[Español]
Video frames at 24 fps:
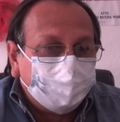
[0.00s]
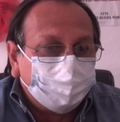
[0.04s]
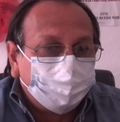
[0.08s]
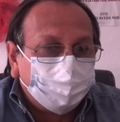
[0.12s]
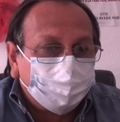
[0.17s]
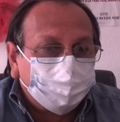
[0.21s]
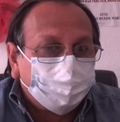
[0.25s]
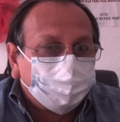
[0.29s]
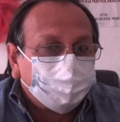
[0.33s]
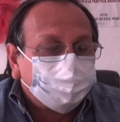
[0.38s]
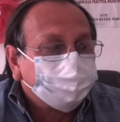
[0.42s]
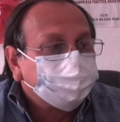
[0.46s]

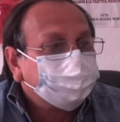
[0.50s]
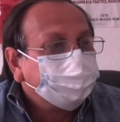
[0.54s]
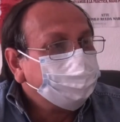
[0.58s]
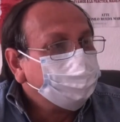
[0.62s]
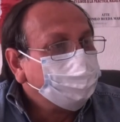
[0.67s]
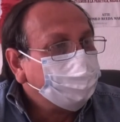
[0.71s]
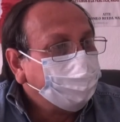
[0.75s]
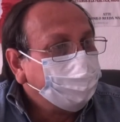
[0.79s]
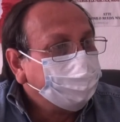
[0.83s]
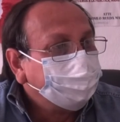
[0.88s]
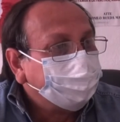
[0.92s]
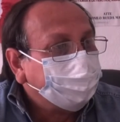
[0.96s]
Nosotros en
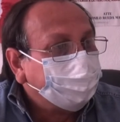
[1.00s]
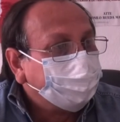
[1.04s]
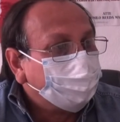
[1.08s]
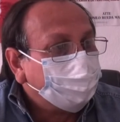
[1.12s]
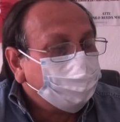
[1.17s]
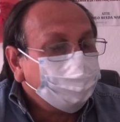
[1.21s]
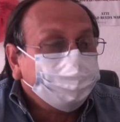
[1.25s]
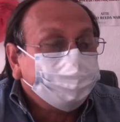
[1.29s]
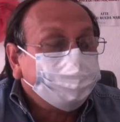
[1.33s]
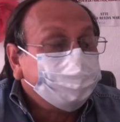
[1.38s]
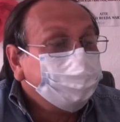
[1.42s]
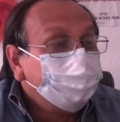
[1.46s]
Morena
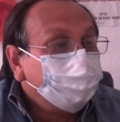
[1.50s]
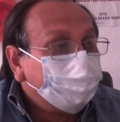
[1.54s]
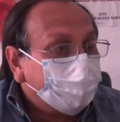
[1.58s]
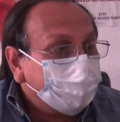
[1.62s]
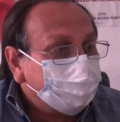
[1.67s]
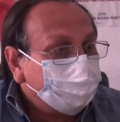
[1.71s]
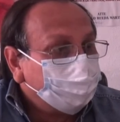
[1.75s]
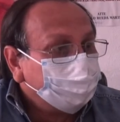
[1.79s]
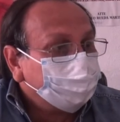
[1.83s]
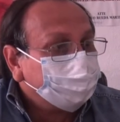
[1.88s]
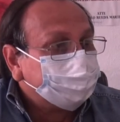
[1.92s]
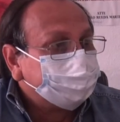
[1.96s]

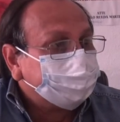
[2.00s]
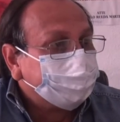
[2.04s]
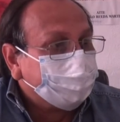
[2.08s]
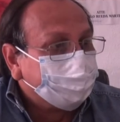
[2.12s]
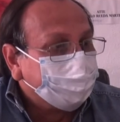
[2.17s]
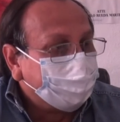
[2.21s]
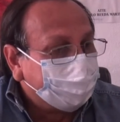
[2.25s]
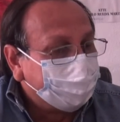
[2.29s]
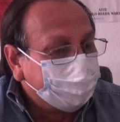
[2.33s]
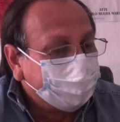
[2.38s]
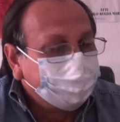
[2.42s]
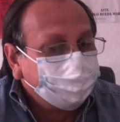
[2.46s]
continuamos
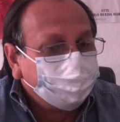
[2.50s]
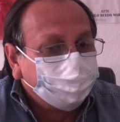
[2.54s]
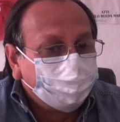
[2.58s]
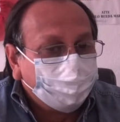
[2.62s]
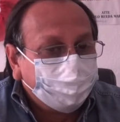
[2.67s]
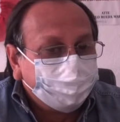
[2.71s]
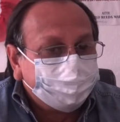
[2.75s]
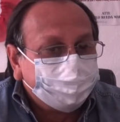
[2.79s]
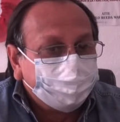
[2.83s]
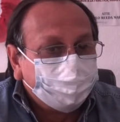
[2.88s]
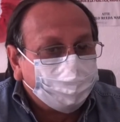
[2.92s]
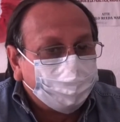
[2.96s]
trabajando
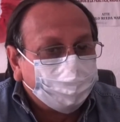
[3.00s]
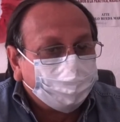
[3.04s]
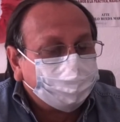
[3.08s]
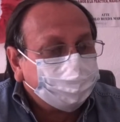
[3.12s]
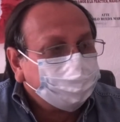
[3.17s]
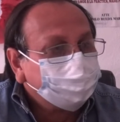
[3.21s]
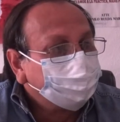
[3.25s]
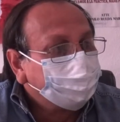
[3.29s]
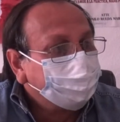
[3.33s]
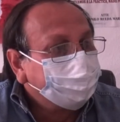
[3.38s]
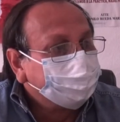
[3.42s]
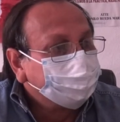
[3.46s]
este
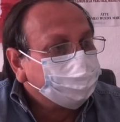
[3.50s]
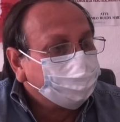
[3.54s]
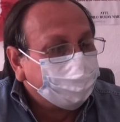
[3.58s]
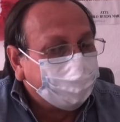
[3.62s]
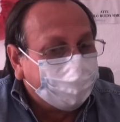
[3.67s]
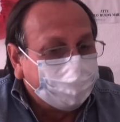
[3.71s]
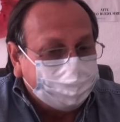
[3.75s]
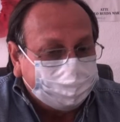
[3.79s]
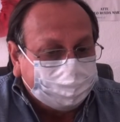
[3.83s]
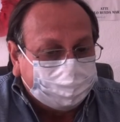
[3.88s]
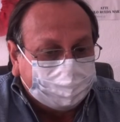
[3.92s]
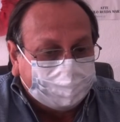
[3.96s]
proceso
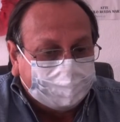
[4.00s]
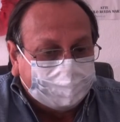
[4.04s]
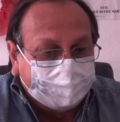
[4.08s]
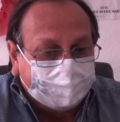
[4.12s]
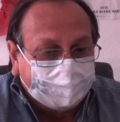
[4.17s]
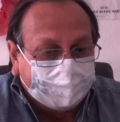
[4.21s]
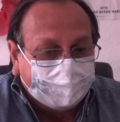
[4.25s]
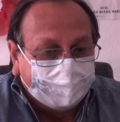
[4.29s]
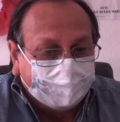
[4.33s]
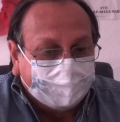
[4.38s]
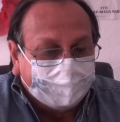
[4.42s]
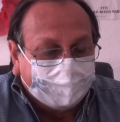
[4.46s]
electoral
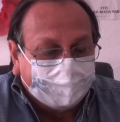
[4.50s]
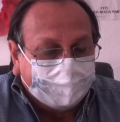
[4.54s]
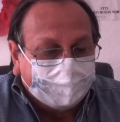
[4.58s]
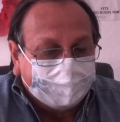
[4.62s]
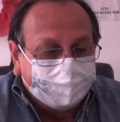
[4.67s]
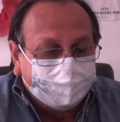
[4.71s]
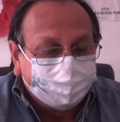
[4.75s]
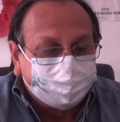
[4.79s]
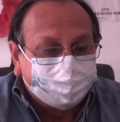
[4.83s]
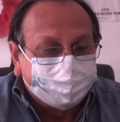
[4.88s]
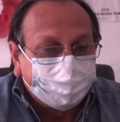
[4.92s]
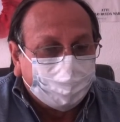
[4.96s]

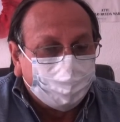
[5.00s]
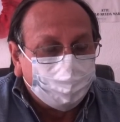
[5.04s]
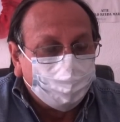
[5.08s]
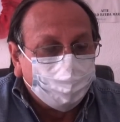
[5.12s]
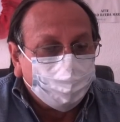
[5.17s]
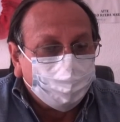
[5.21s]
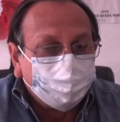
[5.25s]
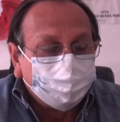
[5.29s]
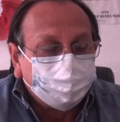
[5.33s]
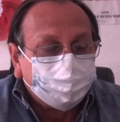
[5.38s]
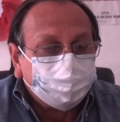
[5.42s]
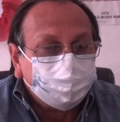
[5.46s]
y
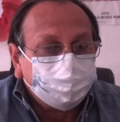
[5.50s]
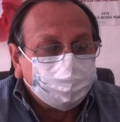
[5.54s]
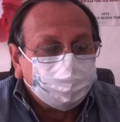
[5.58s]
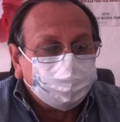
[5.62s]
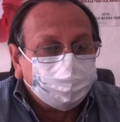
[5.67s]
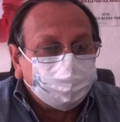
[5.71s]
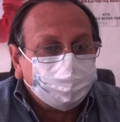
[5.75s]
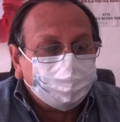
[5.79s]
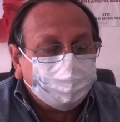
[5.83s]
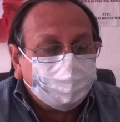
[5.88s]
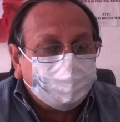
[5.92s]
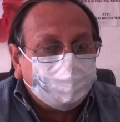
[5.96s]
estamos
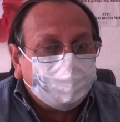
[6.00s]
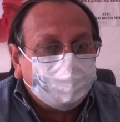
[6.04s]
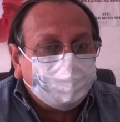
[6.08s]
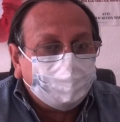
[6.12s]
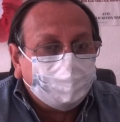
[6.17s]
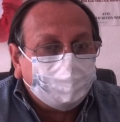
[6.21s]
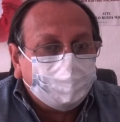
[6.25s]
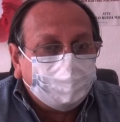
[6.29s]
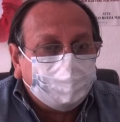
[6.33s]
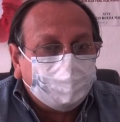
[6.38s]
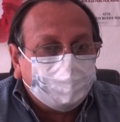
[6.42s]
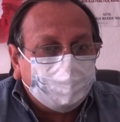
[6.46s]

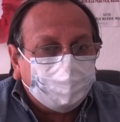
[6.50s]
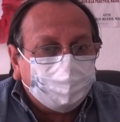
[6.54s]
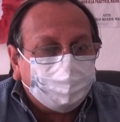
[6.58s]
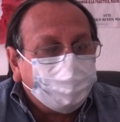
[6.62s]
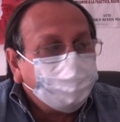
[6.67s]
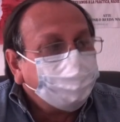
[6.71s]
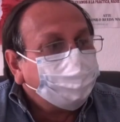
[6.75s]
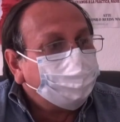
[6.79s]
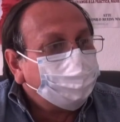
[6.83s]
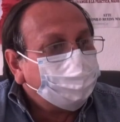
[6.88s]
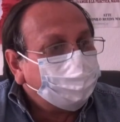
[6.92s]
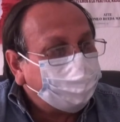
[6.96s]

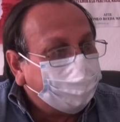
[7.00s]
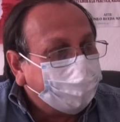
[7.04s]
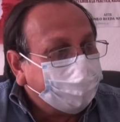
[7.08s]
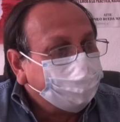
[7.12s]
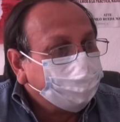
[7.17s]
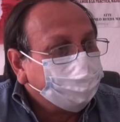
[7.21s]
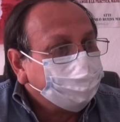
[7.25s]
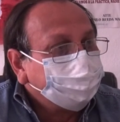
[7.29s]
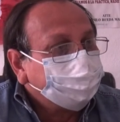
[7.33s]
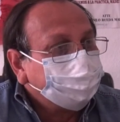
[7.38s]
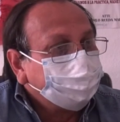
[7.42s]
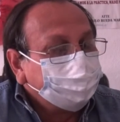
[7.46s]

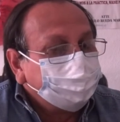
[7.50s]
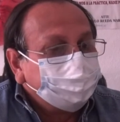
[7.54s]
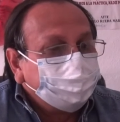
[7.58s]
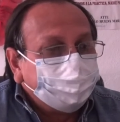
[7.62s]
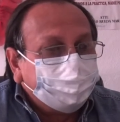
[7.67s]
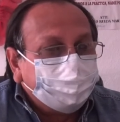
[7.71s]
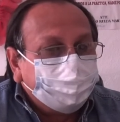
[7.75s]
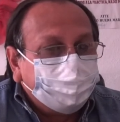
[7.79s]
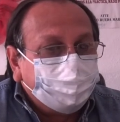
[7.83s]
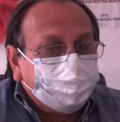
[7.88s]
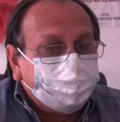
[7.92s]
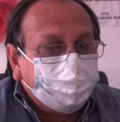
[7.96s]
preocupados
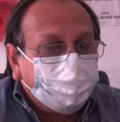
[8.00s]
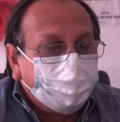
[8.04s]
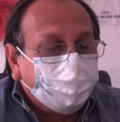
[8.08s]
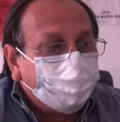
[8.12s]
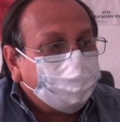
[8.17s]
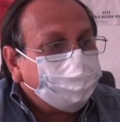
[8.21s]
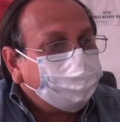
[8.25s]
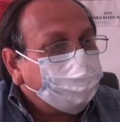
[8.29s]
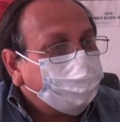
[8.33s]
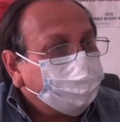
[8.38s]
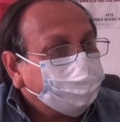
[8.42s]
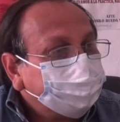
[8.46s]
en
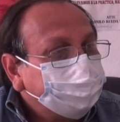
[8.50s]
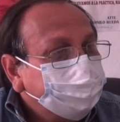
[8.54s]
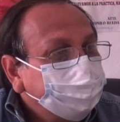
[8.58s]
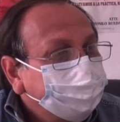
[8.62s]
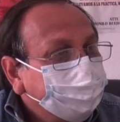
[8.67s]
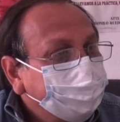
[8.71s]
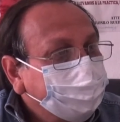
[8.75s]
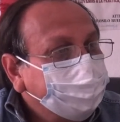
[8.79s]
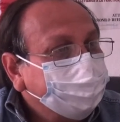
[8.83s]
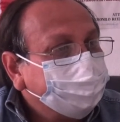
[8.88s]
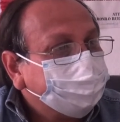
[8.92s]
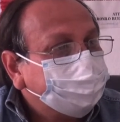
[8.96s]
la
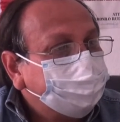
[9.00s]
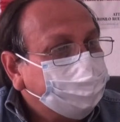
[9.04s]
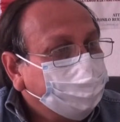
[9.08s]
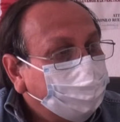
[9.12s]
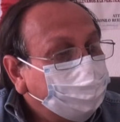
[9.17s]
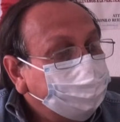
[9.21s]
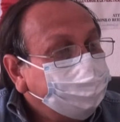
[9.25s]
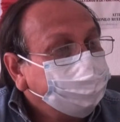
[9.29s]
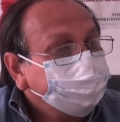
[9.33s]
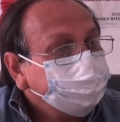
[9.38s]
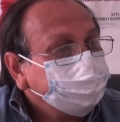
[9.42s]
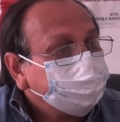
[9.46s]
próxima
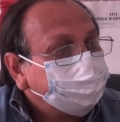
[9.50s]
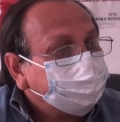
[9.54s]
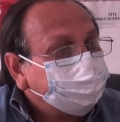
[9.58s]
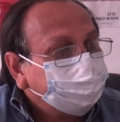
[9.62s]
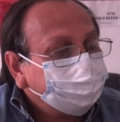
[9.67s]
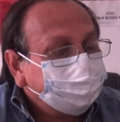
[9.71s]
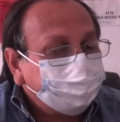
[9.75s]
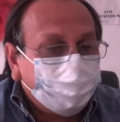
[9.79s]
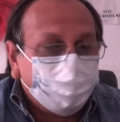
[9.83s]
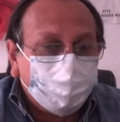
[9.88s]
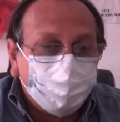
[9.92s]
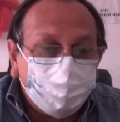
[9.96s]
elección,
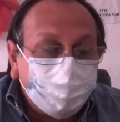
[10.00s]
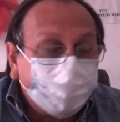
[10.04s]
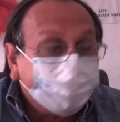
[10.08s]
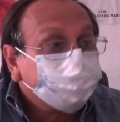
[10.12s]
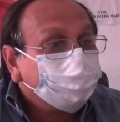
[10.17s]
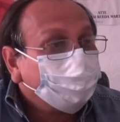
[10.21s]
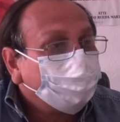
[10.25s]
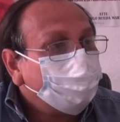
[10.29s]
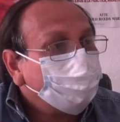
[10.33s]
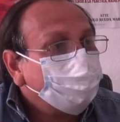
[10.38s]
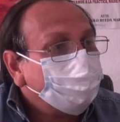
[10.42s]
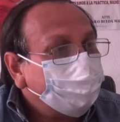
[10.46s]
pero
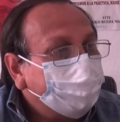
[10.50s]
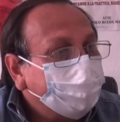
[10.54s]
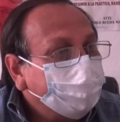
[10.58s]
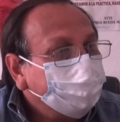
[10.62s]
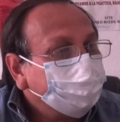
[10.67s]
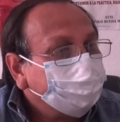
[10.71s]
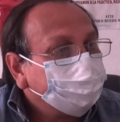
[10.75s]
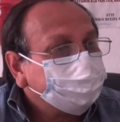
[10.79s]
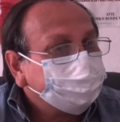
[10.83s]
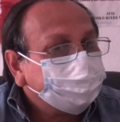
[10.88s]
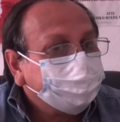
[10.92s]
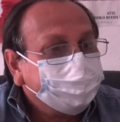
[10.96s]
más
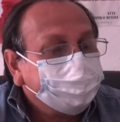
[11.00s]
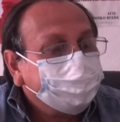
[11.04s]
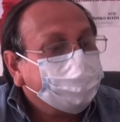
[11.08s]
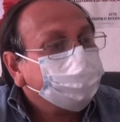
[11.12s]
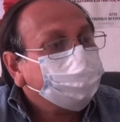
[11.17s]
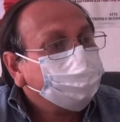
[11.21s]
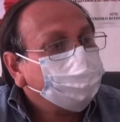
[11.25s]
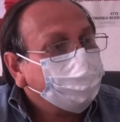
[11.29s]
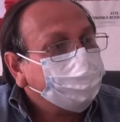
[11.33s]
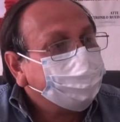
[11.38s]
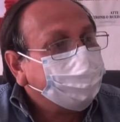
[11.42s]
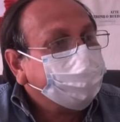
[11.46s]
ocupados en la
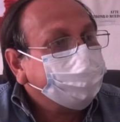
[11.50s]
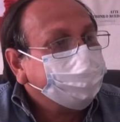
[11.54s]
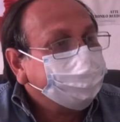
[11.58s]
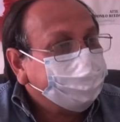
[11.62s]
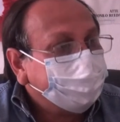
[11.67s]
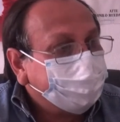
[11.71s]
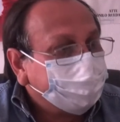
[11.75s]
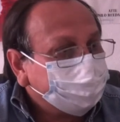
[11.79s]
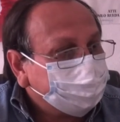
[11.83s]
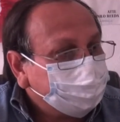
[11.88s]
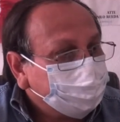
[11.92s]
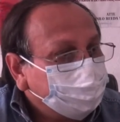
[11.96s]
nueva
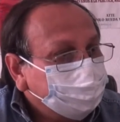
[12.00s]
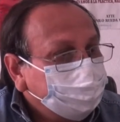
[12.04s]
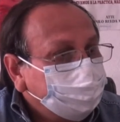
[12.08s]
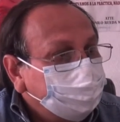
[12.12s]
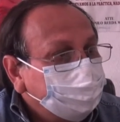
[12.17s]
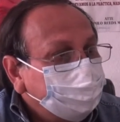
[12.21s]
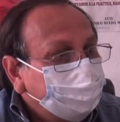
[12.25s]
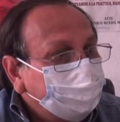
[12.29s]
generación,